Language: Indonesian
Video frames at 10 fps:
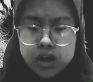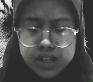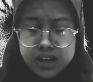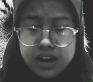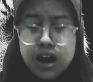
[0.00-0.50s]

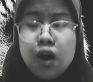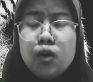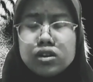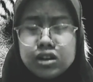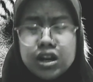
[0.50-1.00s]
tina
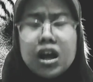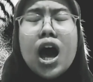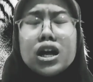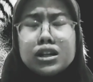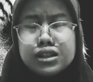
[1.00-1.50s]
naon
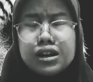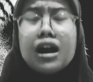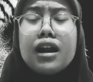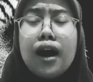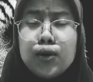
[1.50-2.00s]

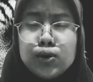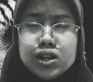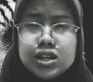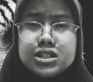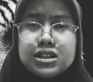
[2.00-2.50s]
tina
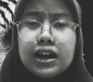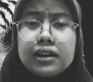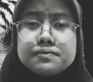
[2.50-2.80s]
naon cina